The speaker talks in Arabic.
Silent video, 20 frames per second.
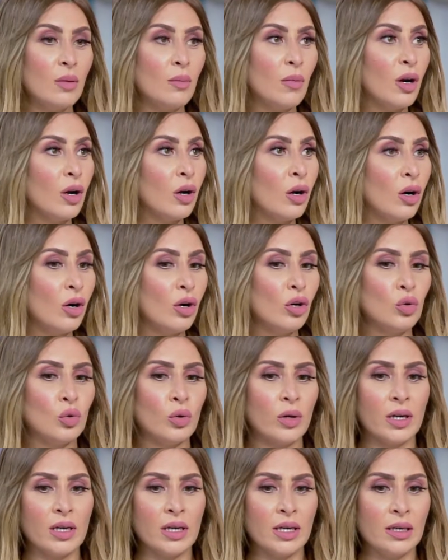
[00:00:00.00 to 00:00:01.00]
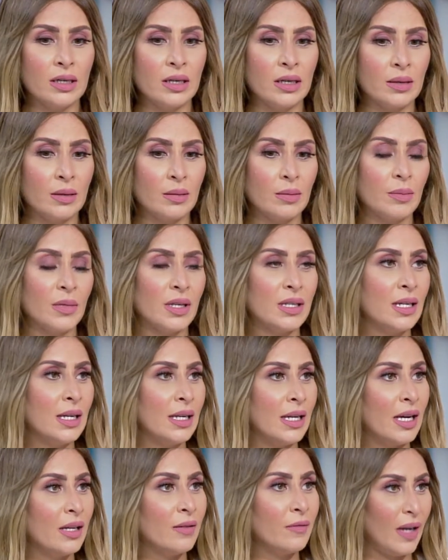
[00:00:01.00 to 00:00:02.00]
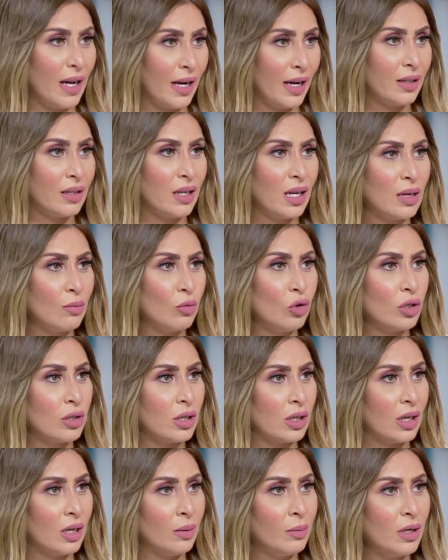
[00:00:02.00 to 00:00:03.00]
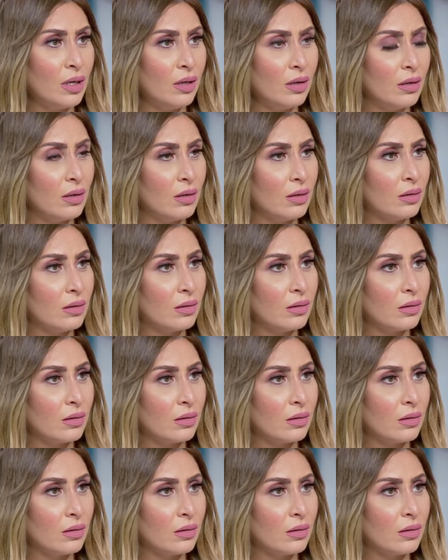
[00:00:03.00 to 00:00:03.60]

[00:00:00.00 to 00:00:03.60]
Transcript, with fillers: المجات وغير الميداليات في حاجات تانية ممكن آه، تتعمل اه يعني ممكن